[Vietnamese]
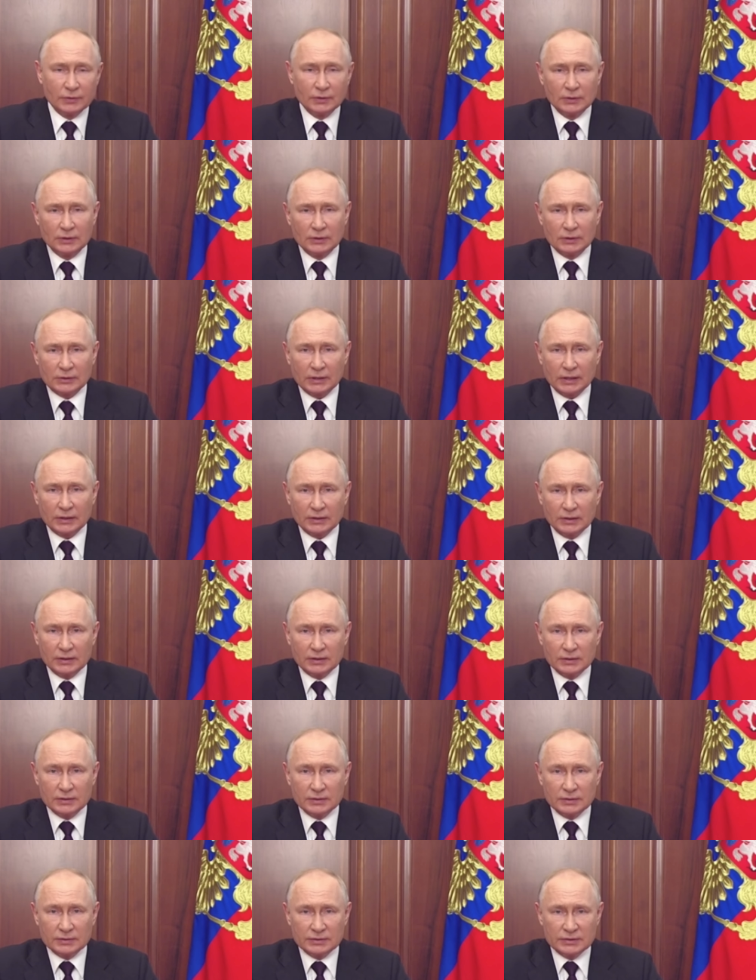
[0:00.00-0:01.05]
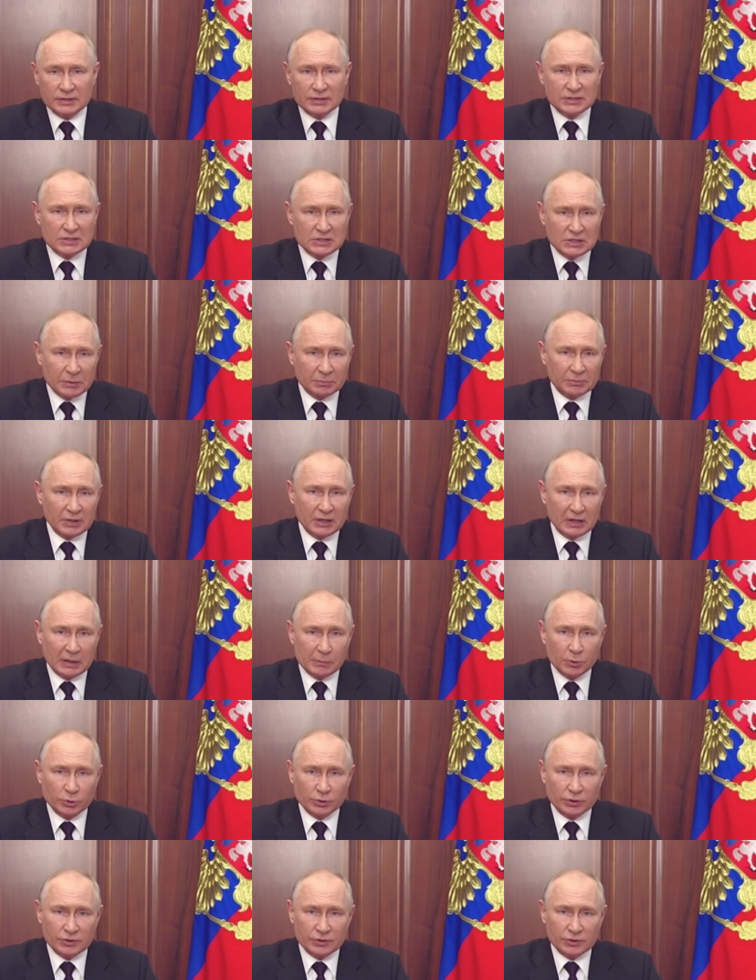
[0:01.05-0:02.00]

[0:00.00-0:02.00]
sẽ đặt mọi thứ vào đúng vị trí của nó.